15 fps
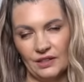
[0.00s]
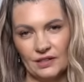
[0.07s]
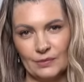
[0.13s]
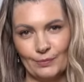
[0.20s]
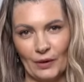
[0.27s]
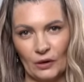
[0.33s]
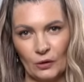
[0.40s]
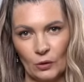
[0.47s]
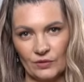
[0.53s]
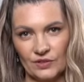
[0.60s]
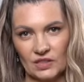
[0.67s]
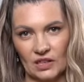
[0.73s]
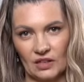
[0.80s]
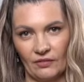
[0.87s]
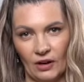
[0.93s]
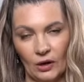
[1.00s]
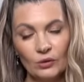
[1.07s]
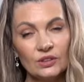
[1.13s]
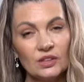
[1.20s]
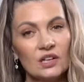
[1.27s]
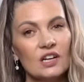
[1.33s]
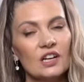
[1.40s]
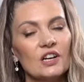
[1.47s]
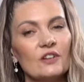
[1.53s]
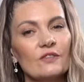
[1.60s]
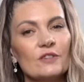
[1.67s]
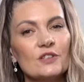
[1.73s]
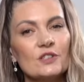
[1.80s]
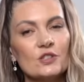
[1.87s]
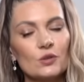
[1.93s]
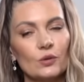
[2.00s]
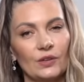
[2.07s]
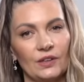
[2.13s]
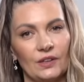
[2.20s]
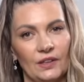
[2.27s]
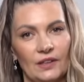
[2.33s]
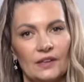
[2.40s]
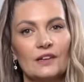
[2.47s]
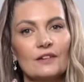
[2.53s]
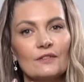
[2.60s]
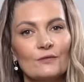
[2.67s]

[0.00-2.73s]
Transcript: из Покровских ворот «высокие,